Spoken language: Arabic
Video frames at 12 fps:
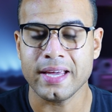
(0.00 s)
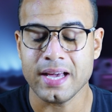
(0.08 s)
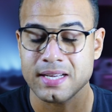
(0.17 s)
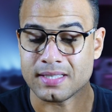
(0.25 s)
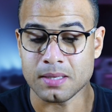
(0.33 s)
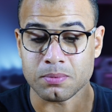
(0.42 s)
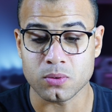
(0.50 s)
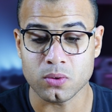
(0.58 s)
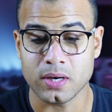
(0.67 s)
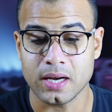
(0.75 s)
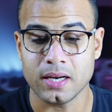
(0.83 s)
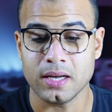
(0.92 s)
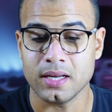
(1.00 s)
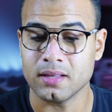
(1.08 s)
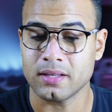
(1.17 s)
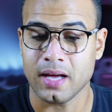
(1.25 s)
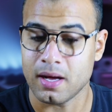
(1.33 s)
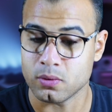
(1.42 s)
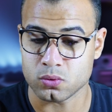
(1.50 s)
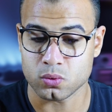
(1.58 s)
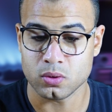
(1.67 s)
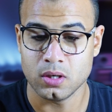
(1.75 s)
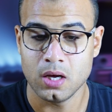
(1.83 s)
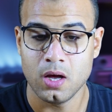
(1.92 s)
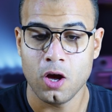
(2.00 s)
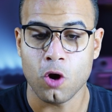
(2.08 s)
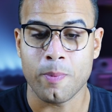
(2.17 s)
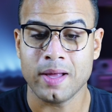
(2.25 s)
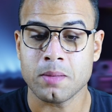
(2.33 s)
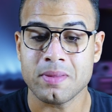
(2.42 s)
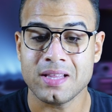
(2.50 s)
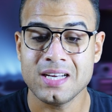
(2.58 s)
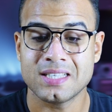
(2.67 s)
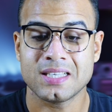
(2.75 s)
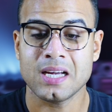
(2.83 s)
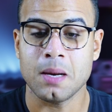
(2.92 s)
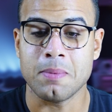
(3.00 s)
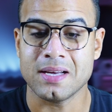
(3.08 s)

اي حساب جوجل انت عاوزه وبعد ما تيجي تسجل